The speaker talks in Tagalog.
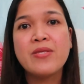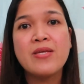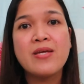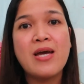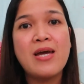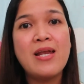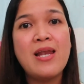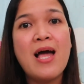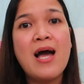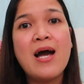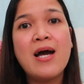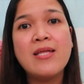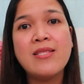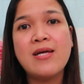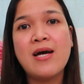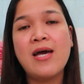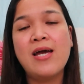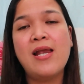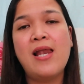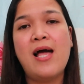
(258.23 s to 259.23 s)
Kailangan na
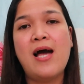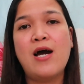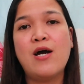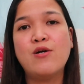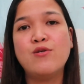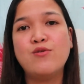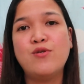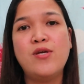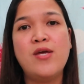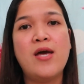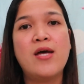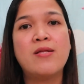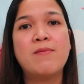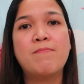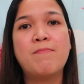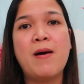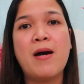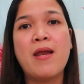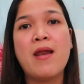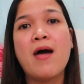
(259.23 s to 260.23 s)
kailangan nyo yan
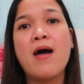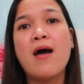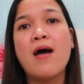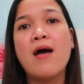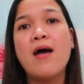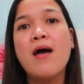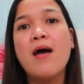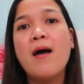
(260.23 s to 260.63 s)
para